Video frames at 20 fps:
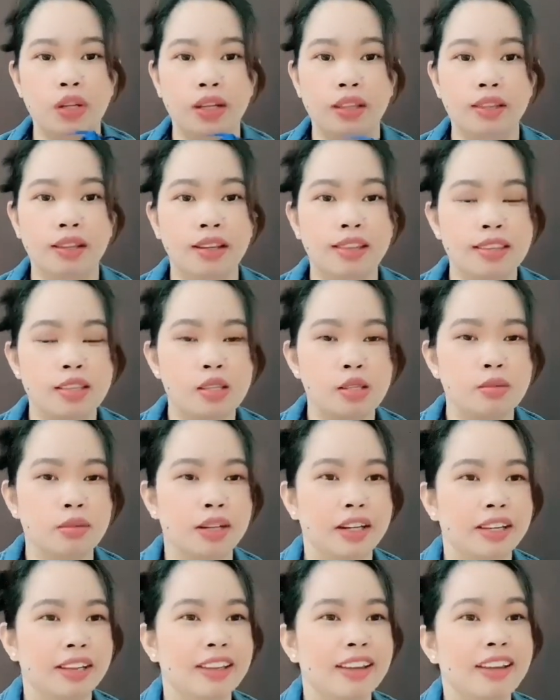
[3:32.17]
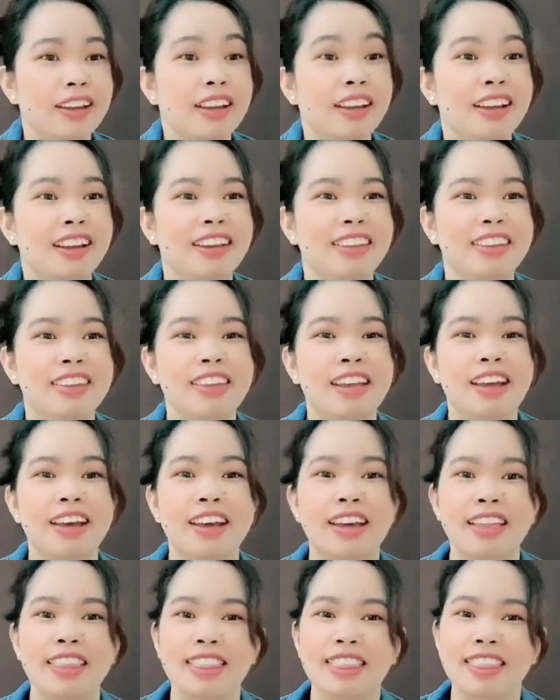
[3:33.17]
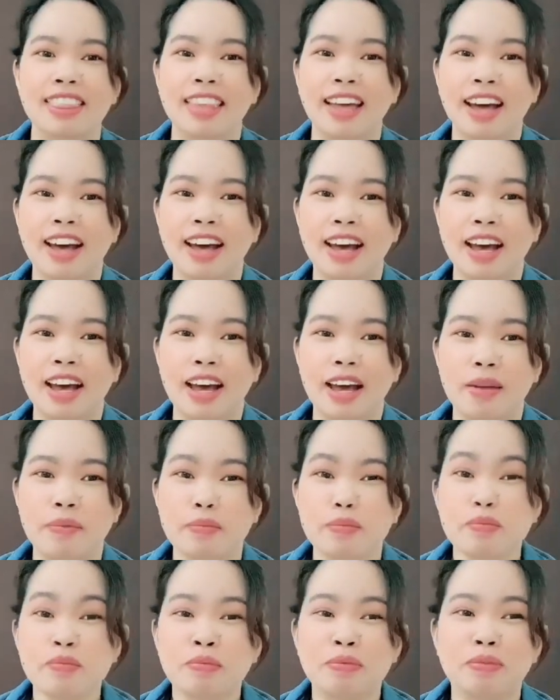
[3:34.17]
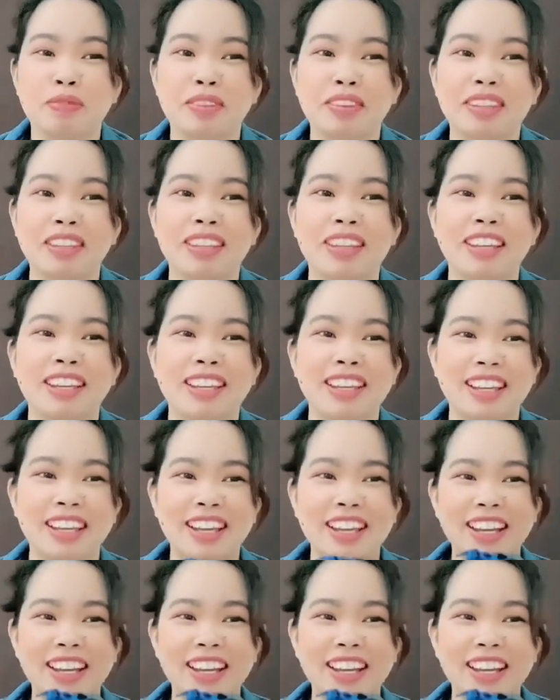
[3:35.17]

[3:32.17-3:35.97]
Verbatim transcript: that is why. And then... Playground or jungle?